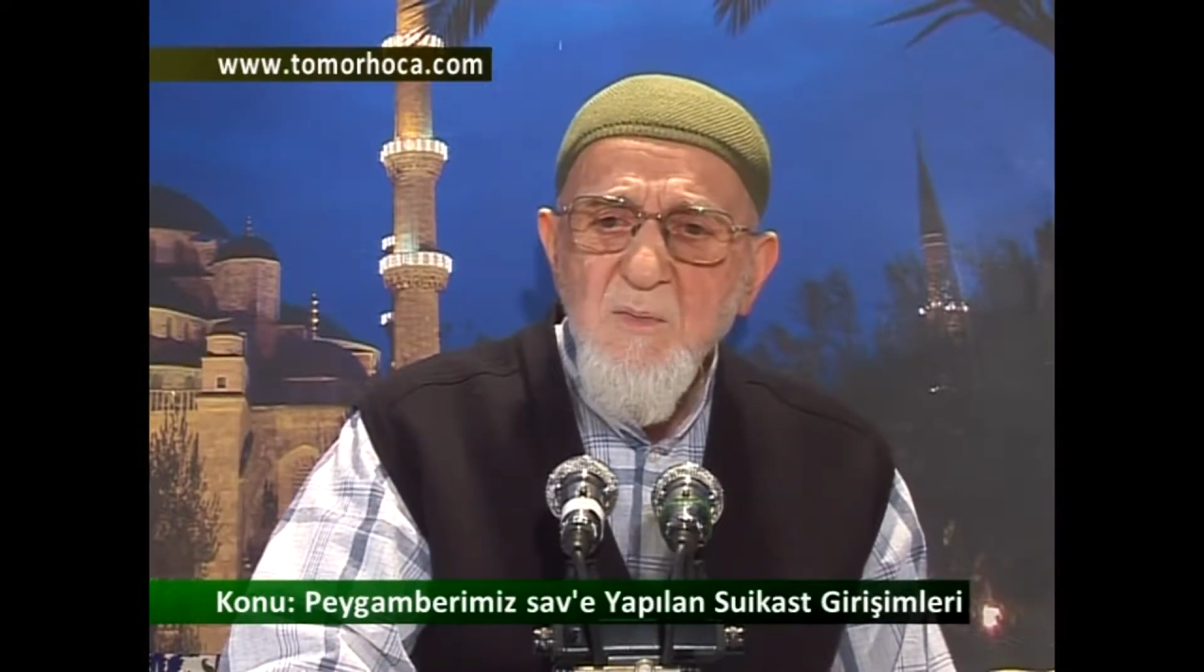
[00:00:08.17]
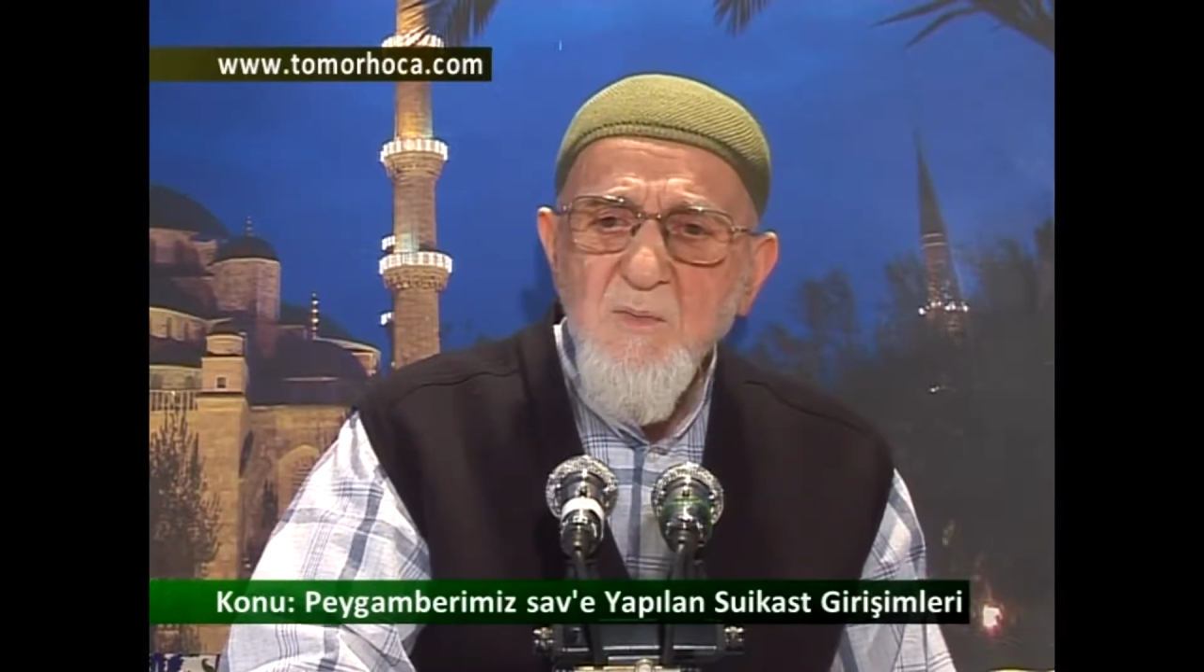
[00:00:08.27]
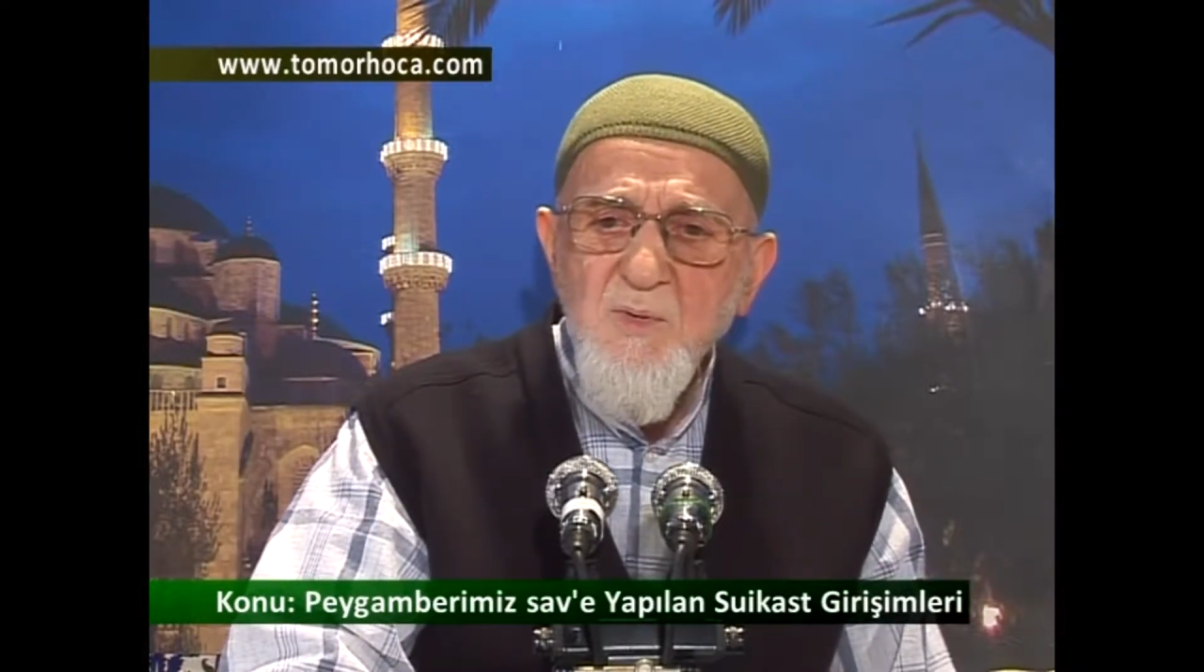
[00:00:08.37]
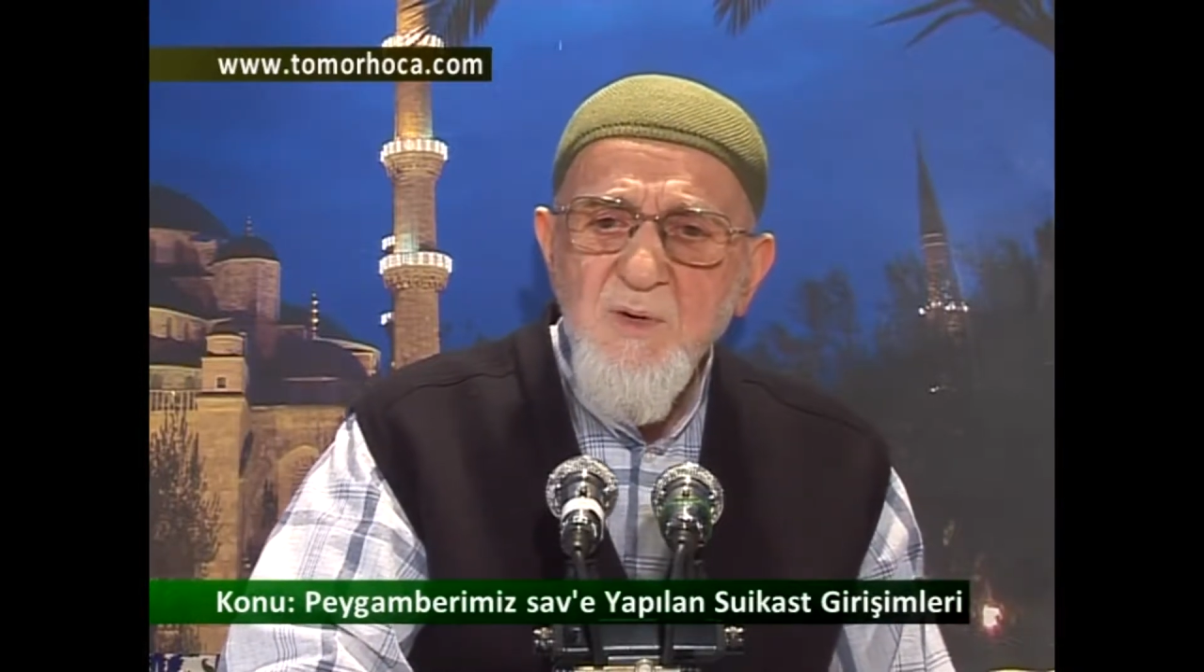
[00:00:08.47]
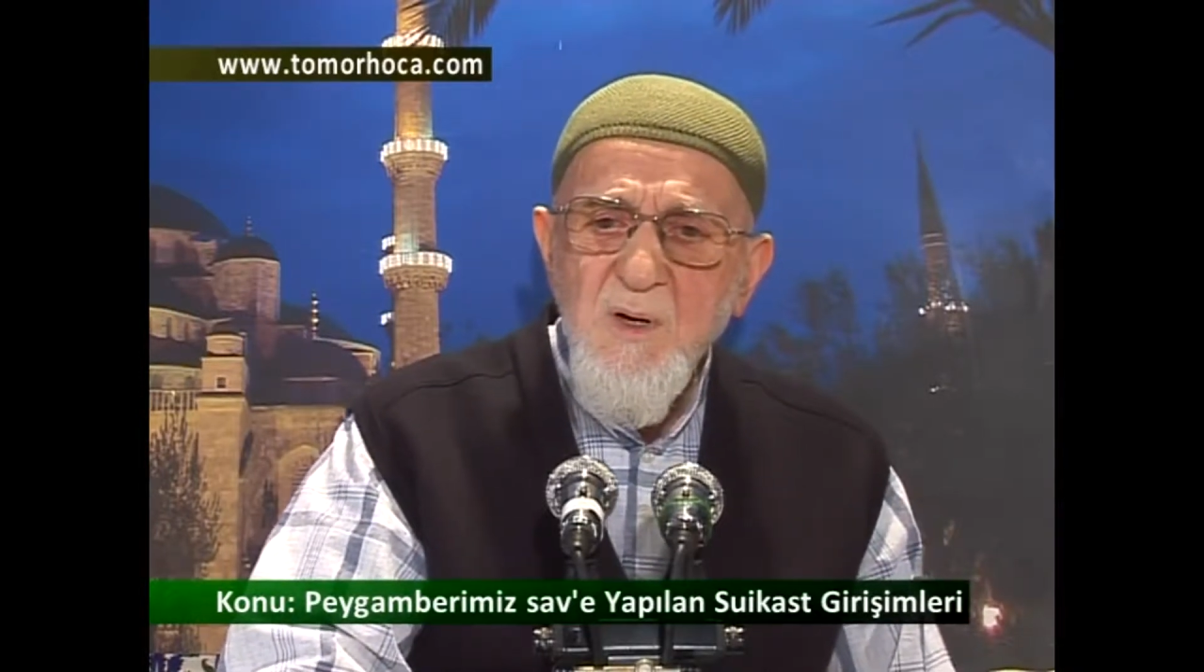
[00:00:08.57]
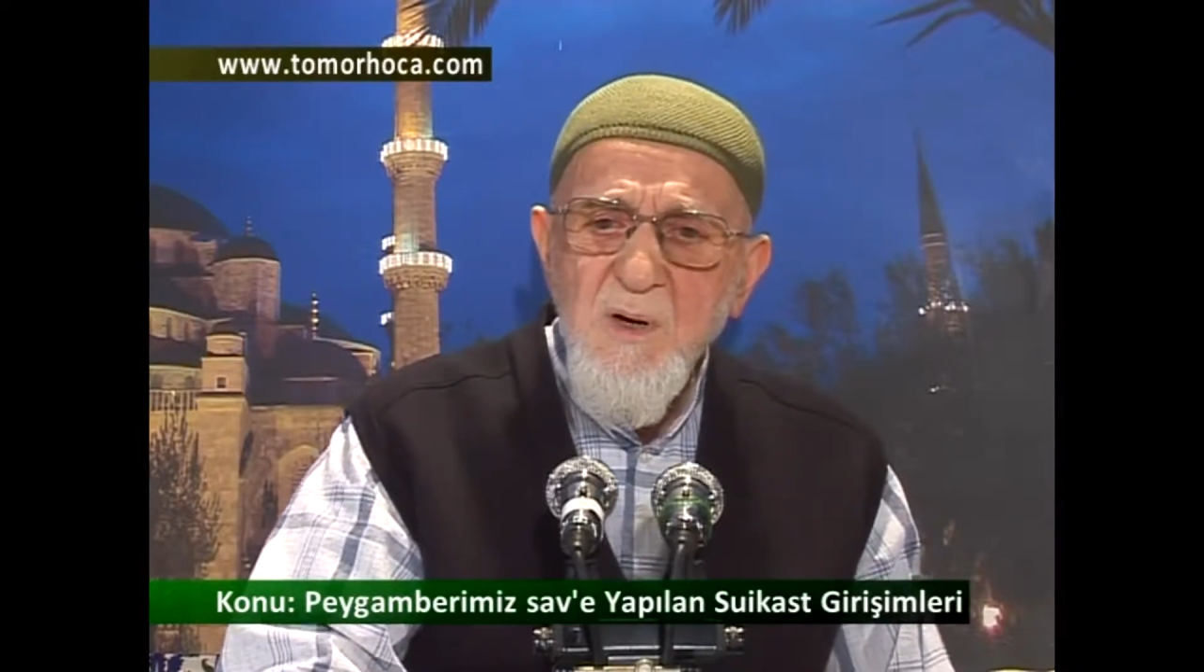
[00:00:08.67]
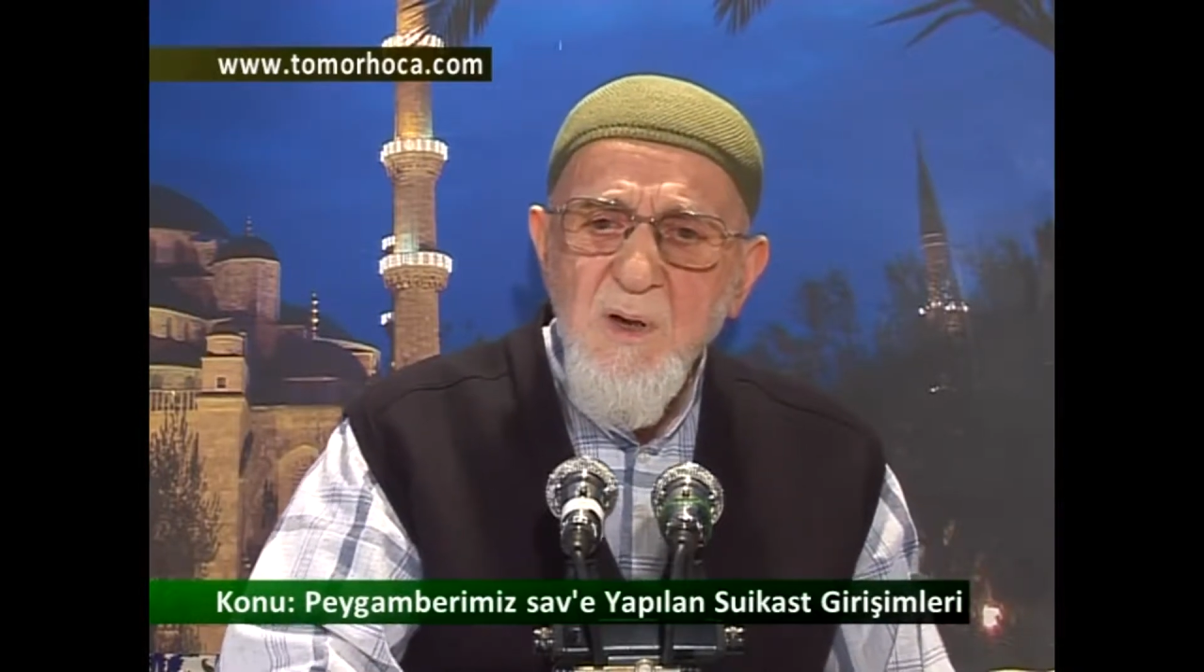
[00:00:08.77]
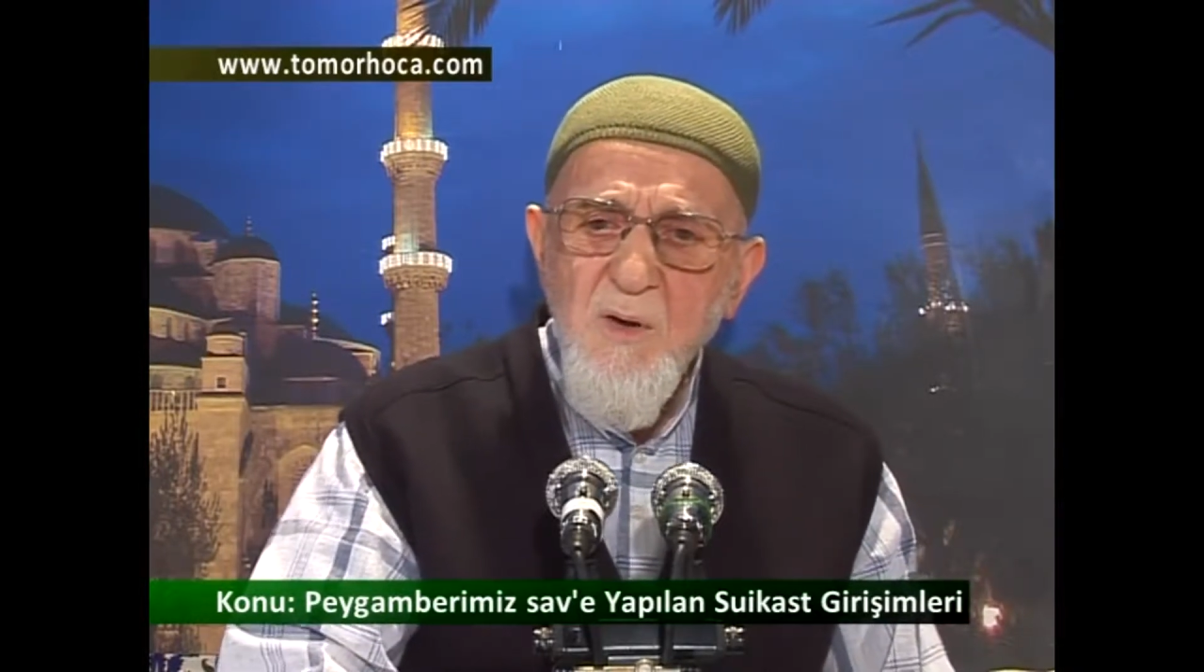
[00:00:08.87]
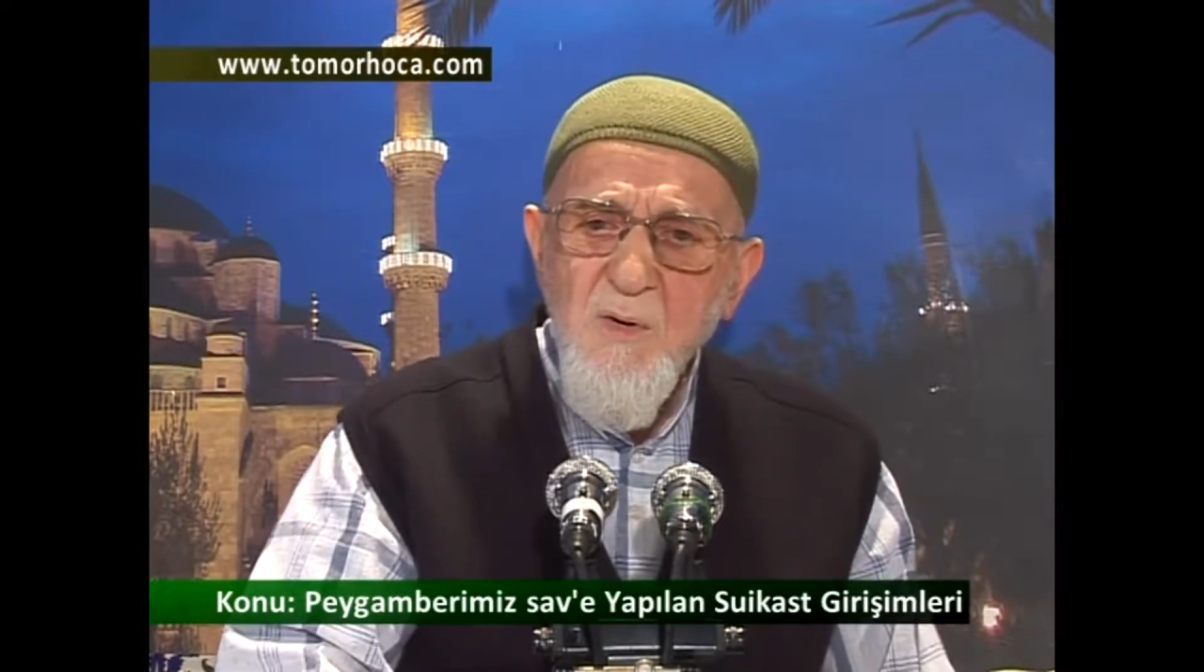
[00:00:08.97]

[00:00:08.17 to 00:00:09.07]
bunları